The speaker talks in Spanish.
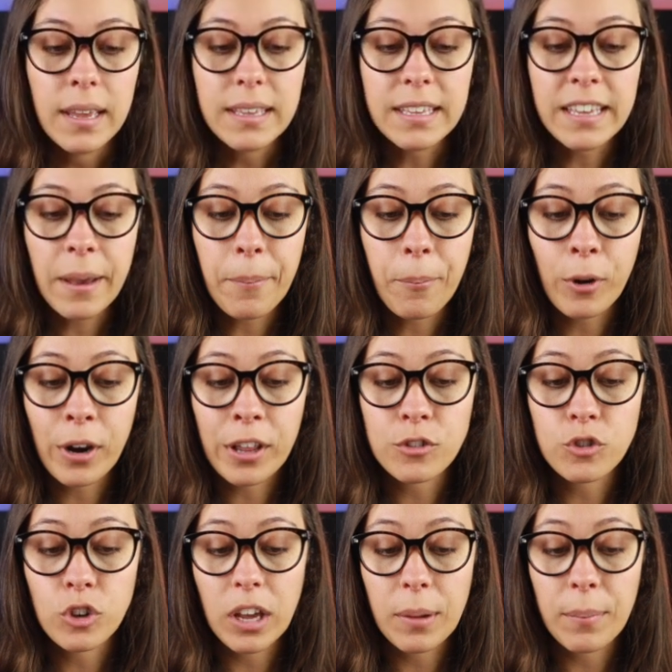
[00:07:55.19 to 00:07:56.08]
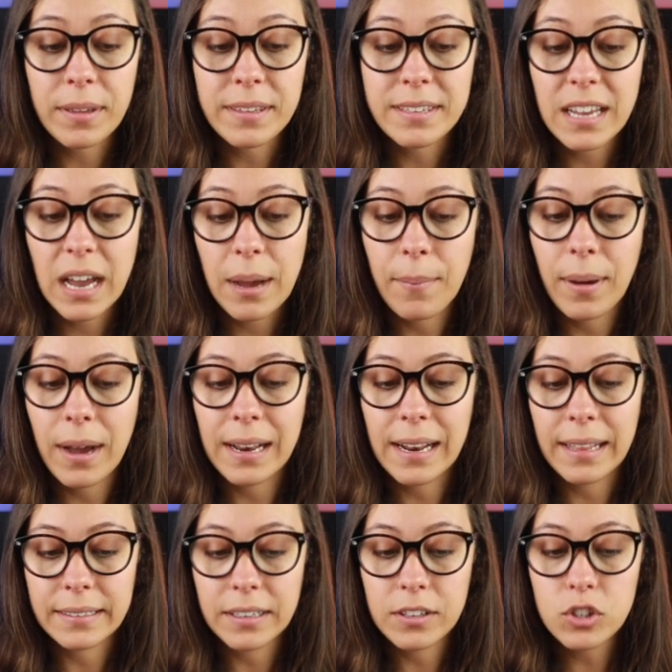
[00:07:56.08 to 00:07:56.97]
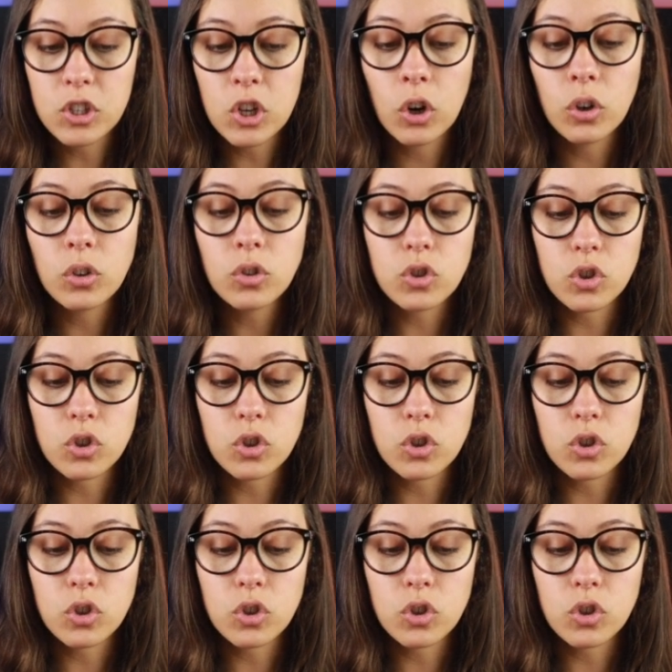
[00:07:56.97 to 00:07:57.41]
Y es por eso que me llama la atención